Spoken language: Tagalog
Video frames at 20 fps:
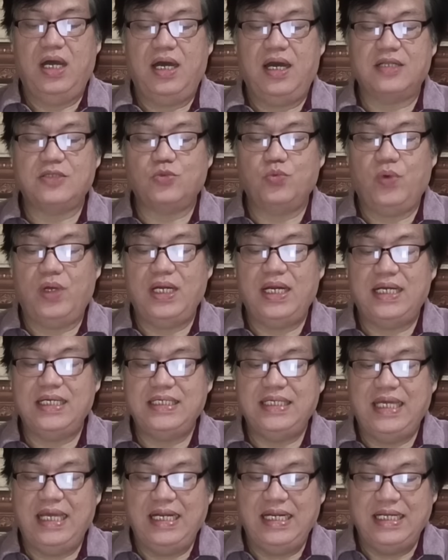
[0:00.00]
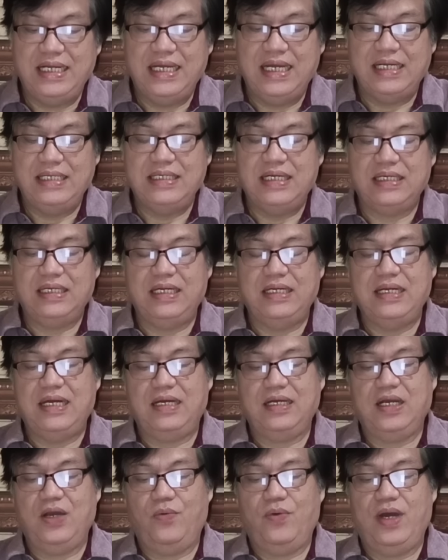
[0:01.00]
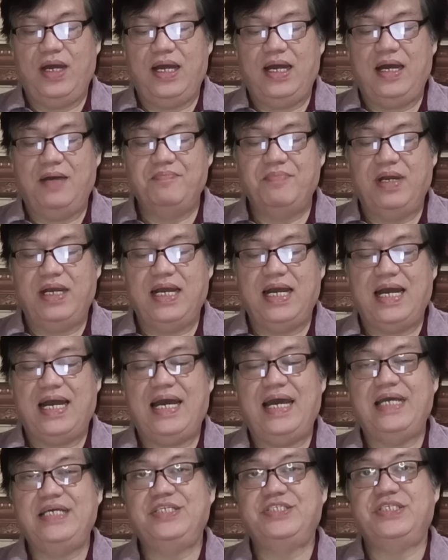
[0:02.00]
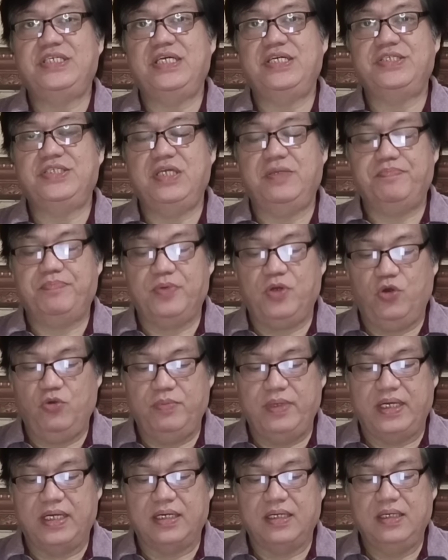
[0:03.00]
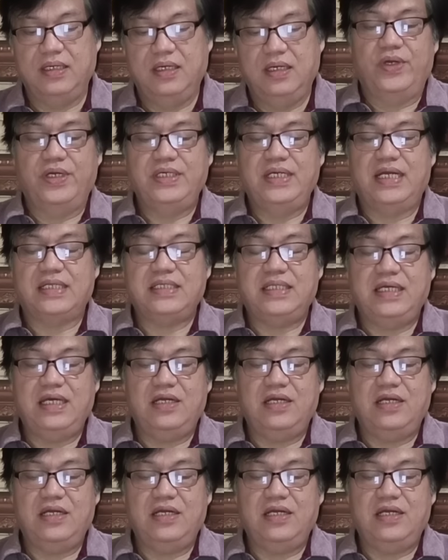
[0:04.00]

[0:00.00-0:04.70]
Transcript: at walang ilegal na ginagawa ang mga ICC prober. We're not